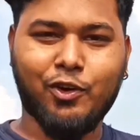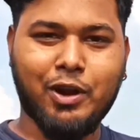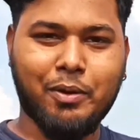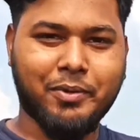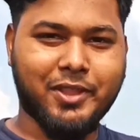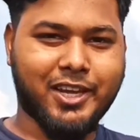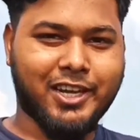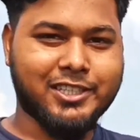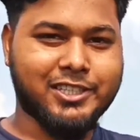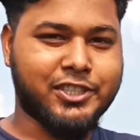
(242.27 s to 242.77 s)
এখন
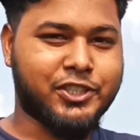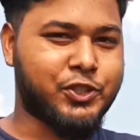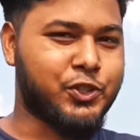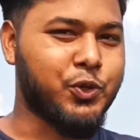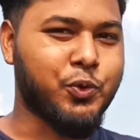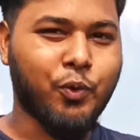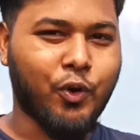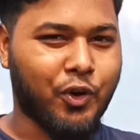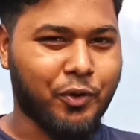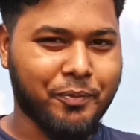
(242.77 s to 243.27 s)
আমাদের কাছে
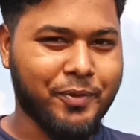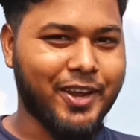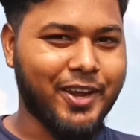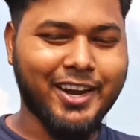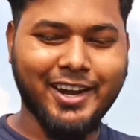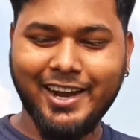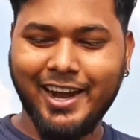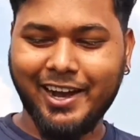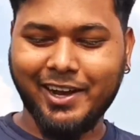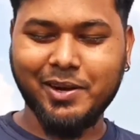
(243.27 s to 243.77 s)
টিউবক
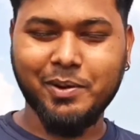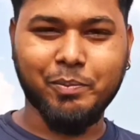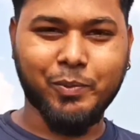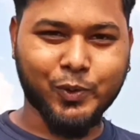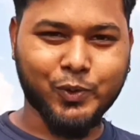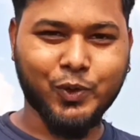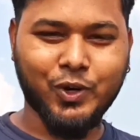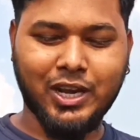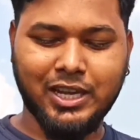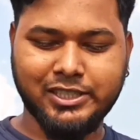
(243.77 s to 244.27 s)
বিয়ারের একটা
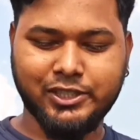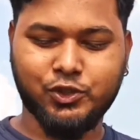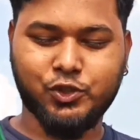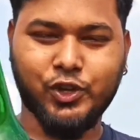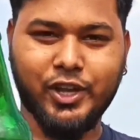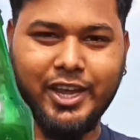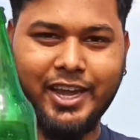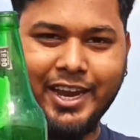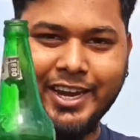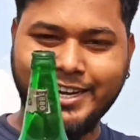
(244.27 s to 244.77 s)
বোতল আছে
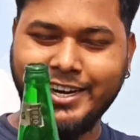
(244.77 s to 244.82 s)
তো